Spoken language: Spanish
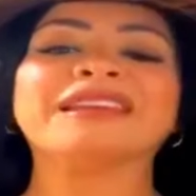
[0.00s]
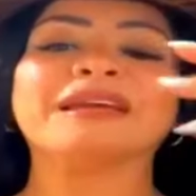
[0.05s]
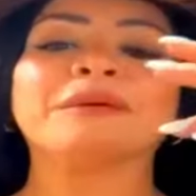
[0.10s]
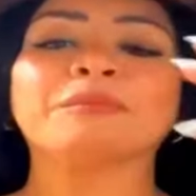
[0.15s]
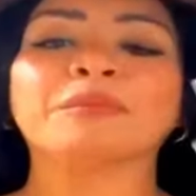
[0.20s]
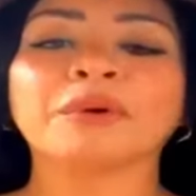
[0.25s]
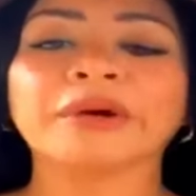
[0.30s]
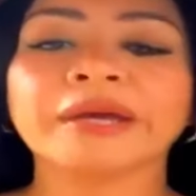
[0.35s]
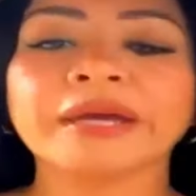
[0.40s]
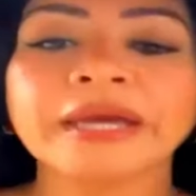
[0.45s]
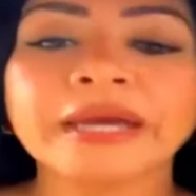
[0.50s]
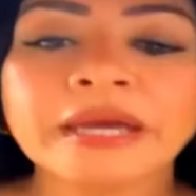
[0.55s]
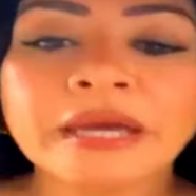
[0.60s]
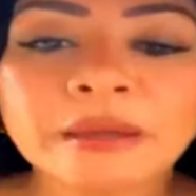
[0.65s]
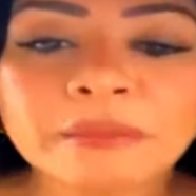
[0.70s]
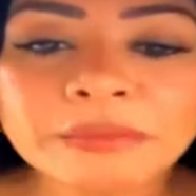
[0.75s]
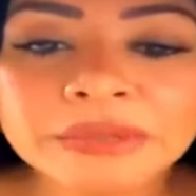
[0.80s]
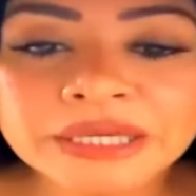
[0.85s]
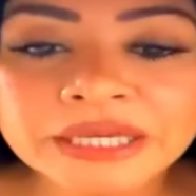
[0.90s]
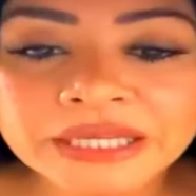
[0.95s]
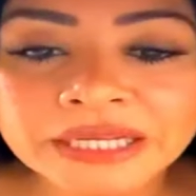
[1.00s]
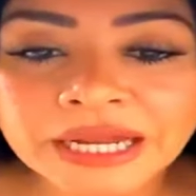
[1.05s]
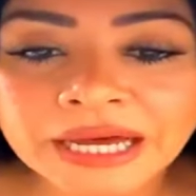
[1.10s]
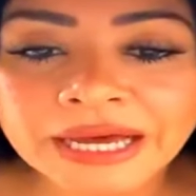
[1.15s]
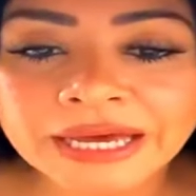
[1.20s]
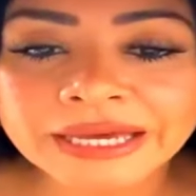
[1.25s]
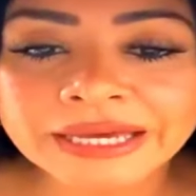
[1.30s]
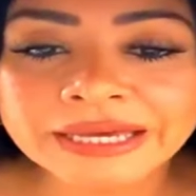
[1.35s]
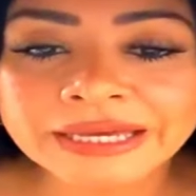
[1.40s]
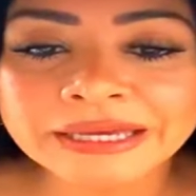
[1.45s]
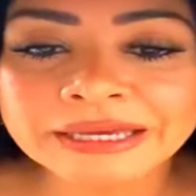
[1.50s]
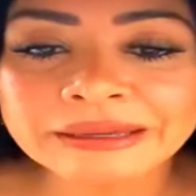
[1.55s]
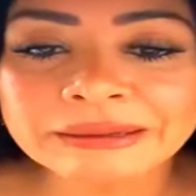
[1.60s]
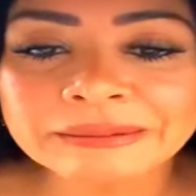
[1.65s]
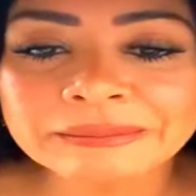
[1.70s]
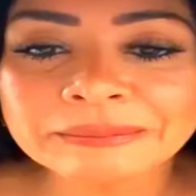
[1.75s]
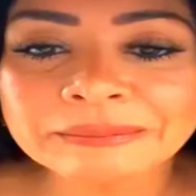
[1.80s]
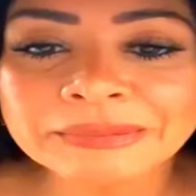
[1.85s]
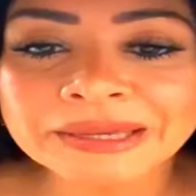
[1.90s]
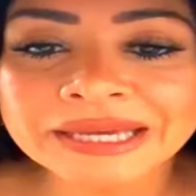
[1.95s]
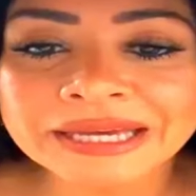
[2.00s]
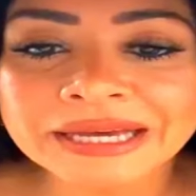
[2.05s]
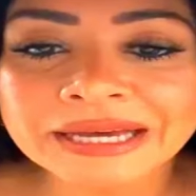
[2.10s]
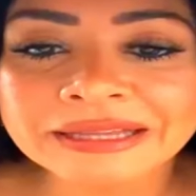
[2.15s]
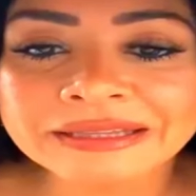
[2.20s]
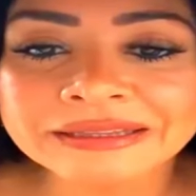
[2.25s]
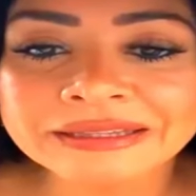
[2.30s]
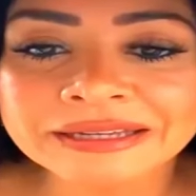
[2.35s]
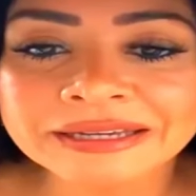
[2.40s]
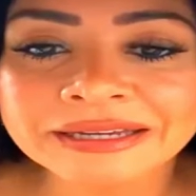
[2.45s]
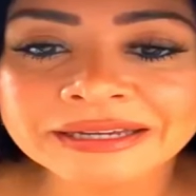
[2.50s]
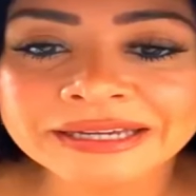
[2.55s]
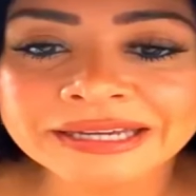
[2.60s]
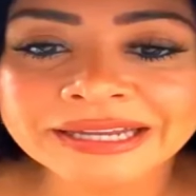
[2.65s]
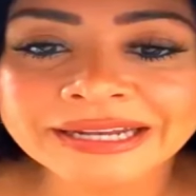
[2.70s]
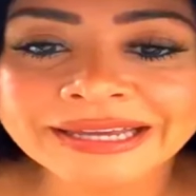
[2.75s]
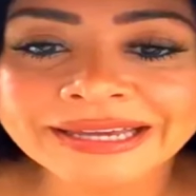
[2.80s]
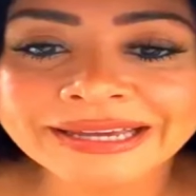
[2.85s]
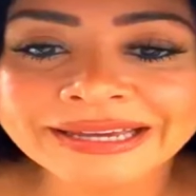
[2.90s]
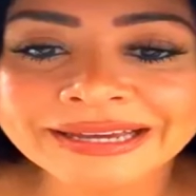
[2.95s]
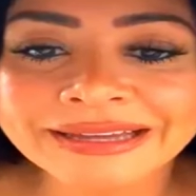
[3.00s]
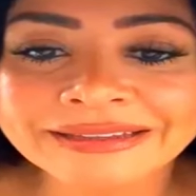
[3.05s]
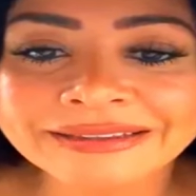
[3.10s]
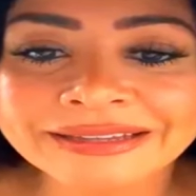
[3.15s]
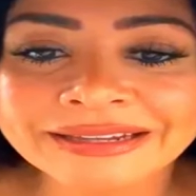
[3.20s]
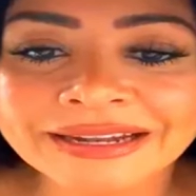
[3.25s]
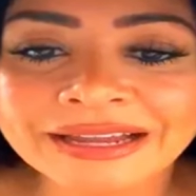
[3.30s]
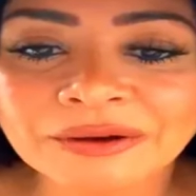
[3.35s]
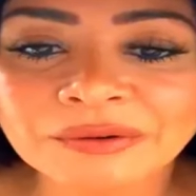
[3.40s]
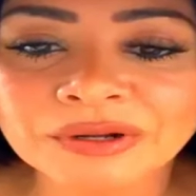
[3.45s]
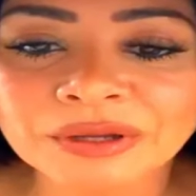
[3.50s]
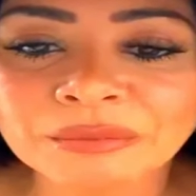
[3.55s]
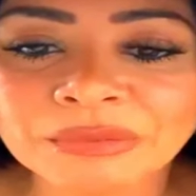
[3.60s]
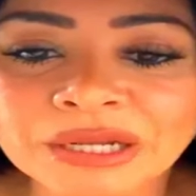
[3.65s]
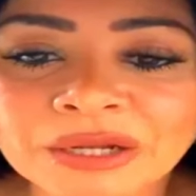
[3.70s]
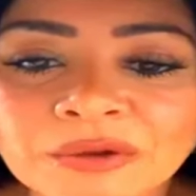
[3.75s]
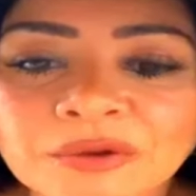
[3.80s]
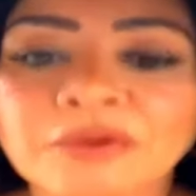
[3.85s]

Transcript: después. Mira, eh, me encanta que les encante Laura mis